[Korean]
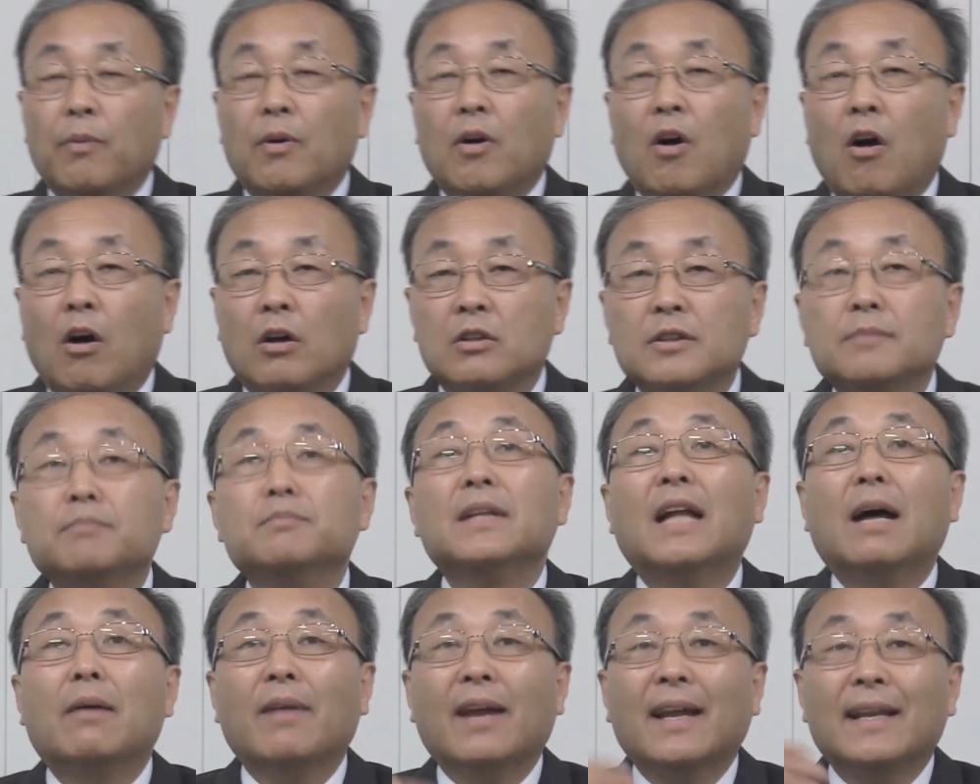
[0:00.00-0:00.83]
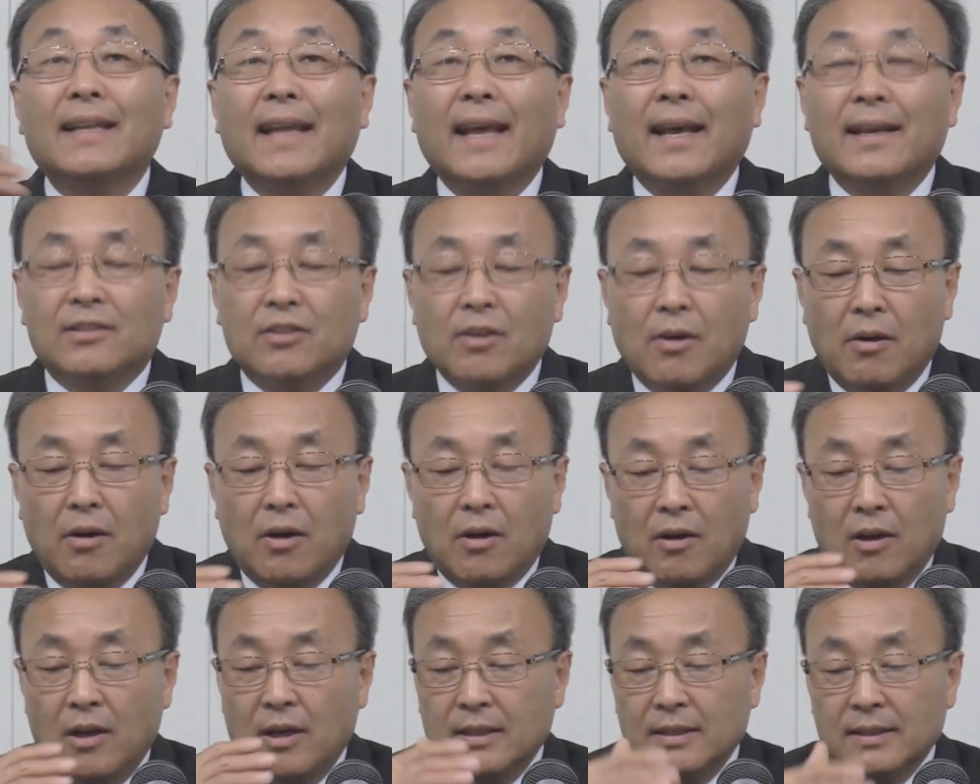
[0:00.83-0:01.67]
거듭남에
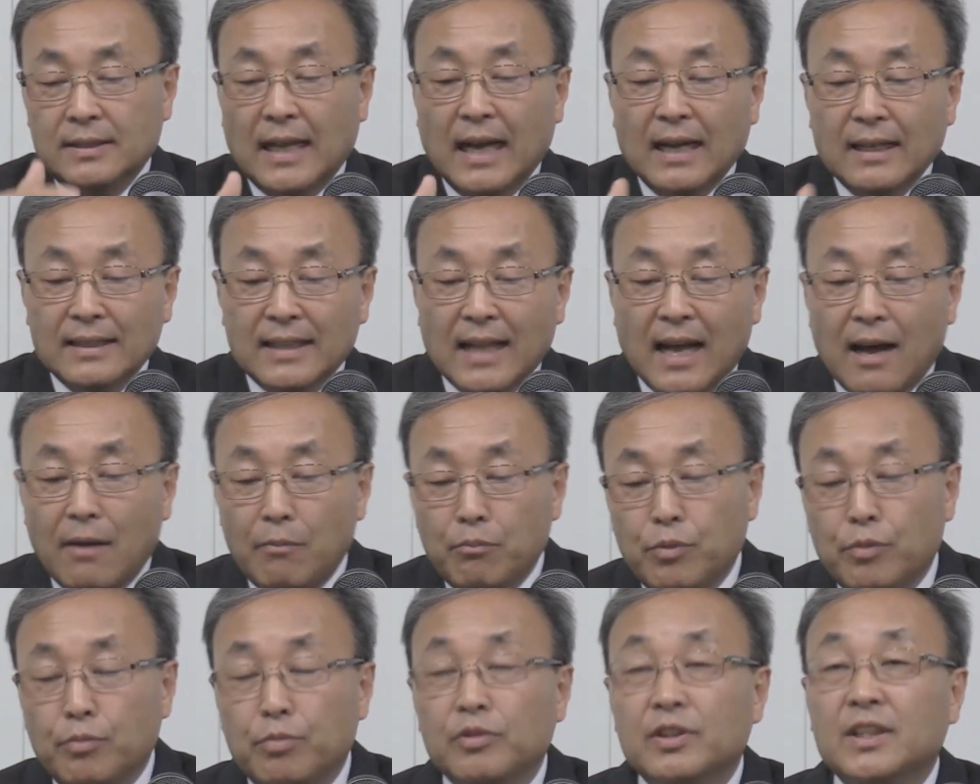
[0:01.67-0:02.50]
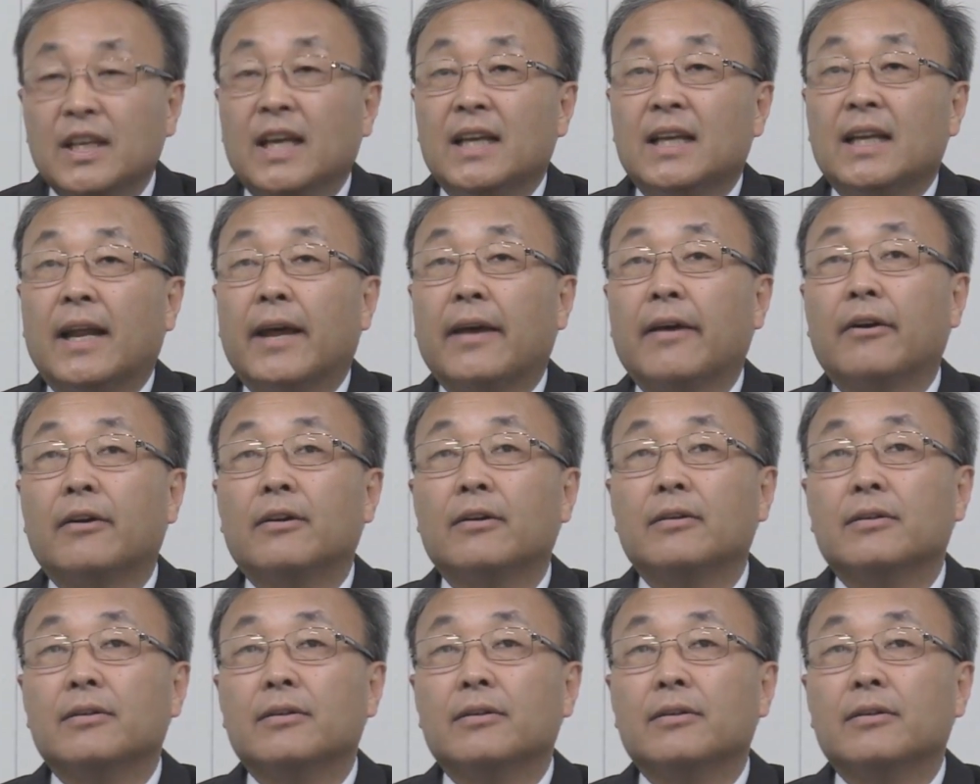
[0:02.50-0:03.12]
대해서 상당한 부분 얘기를 해요.